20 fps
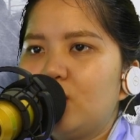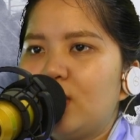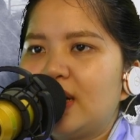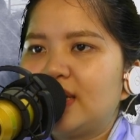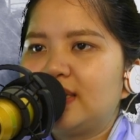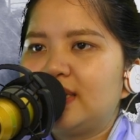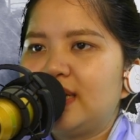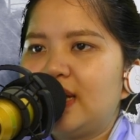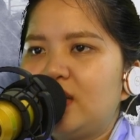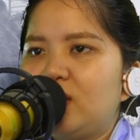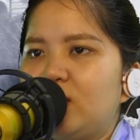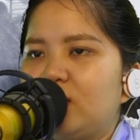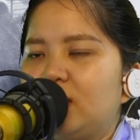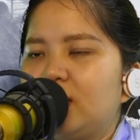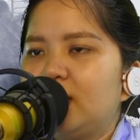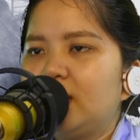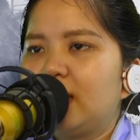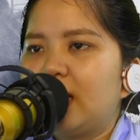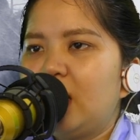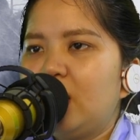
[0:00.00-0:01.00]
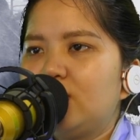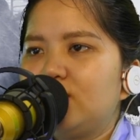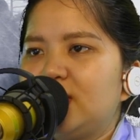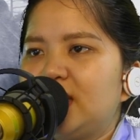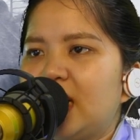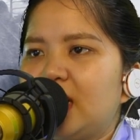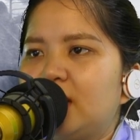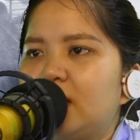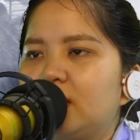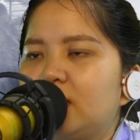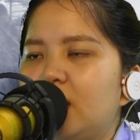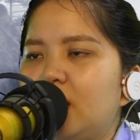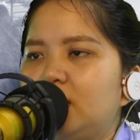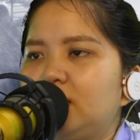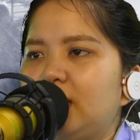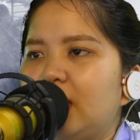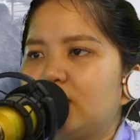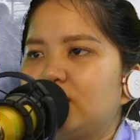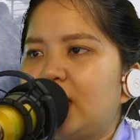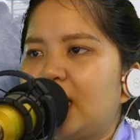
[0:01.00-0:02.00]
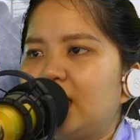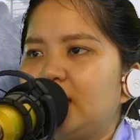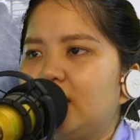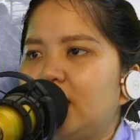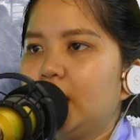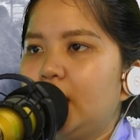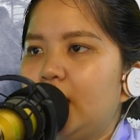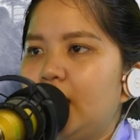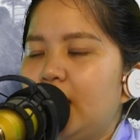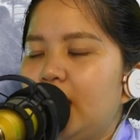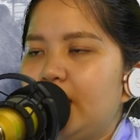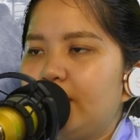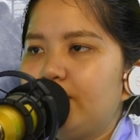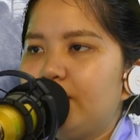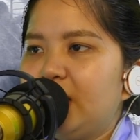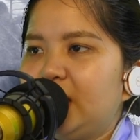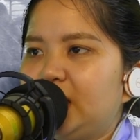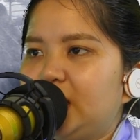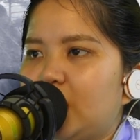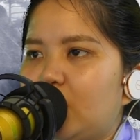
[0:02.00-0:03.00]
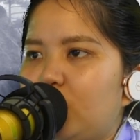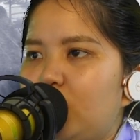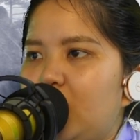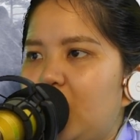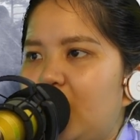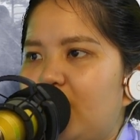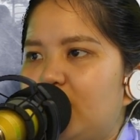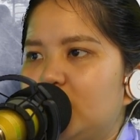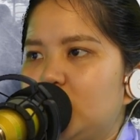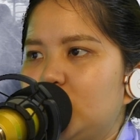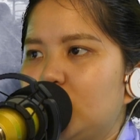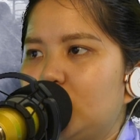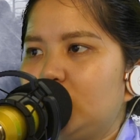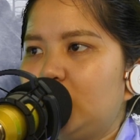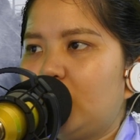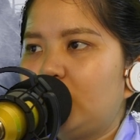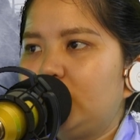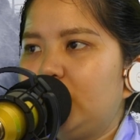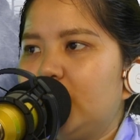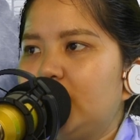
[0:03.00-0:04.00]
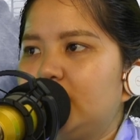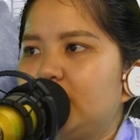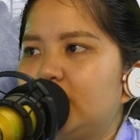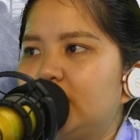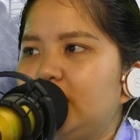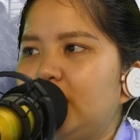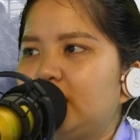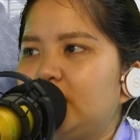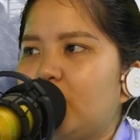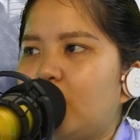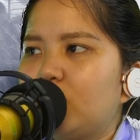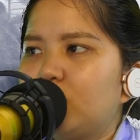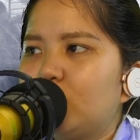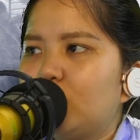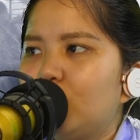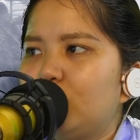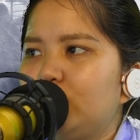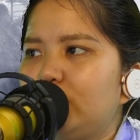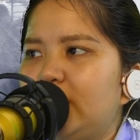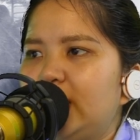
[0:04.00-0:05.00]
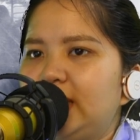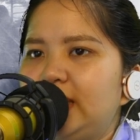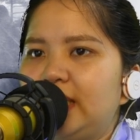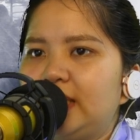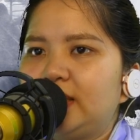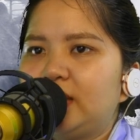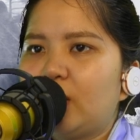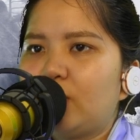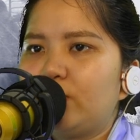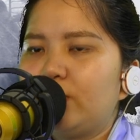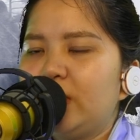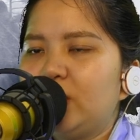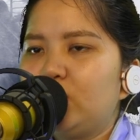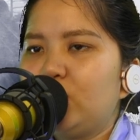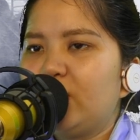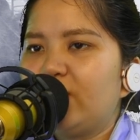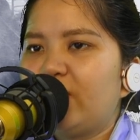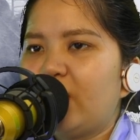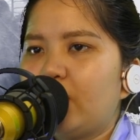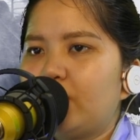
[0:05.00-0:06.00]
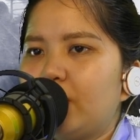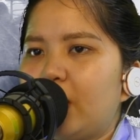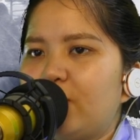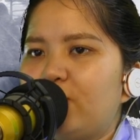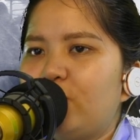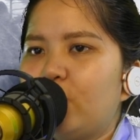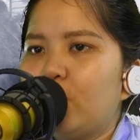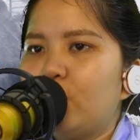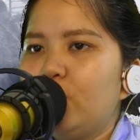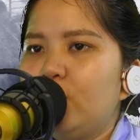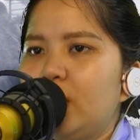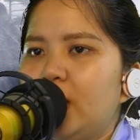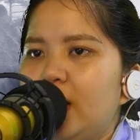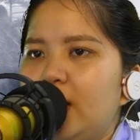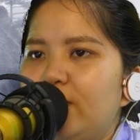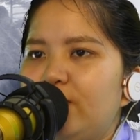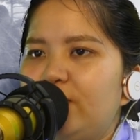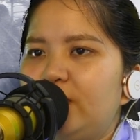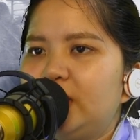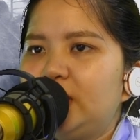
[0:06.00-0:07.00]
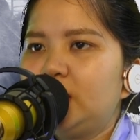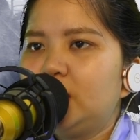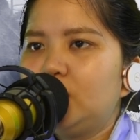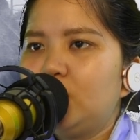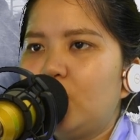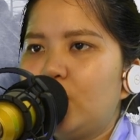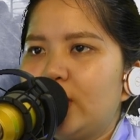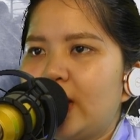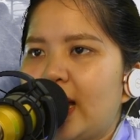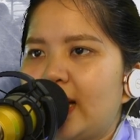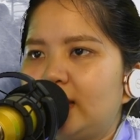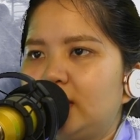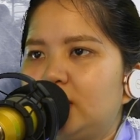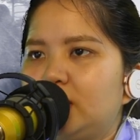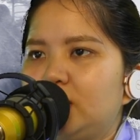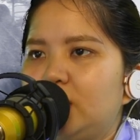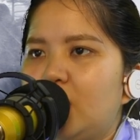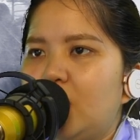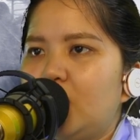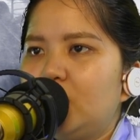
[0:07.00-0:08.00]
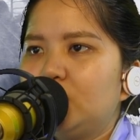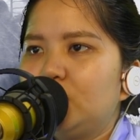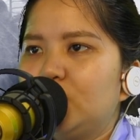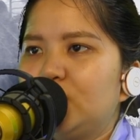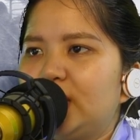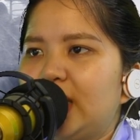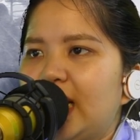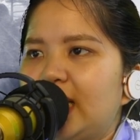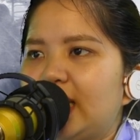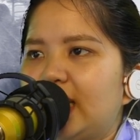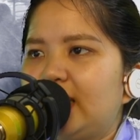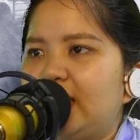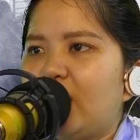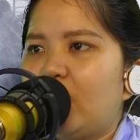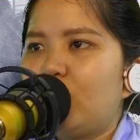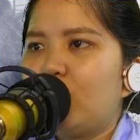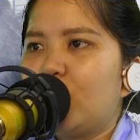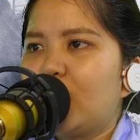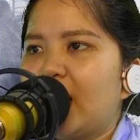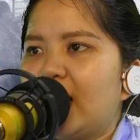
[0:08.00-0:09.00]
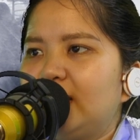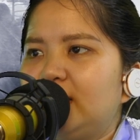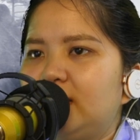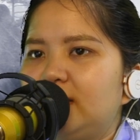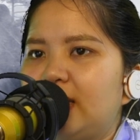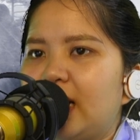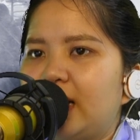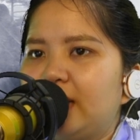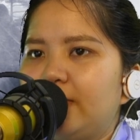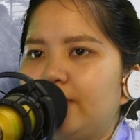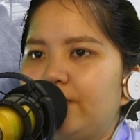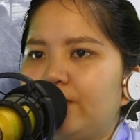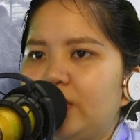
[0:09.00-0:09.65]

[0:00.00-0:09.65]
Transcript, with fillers: đoàn xe do từng cái lồng sắt cực lớn tạo thành bên trong là vô số tộc nhân kính anh tộc cùng thiên diện tộc bị tuyệt vọng bao phủ phía trước ngồi hai người tuổi tác cách nhau một cái thời đại